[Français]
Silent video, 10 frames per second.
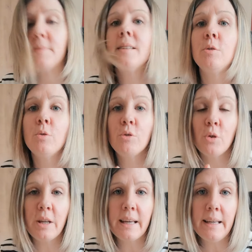c'est de se
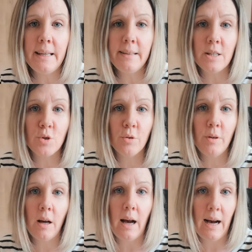créer des jeux
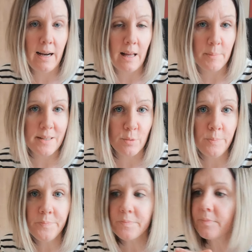à la
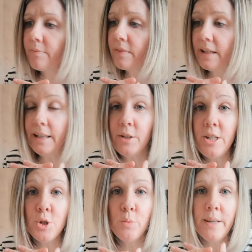maison et
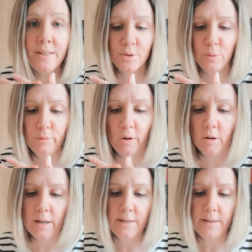d'y jouer souvent.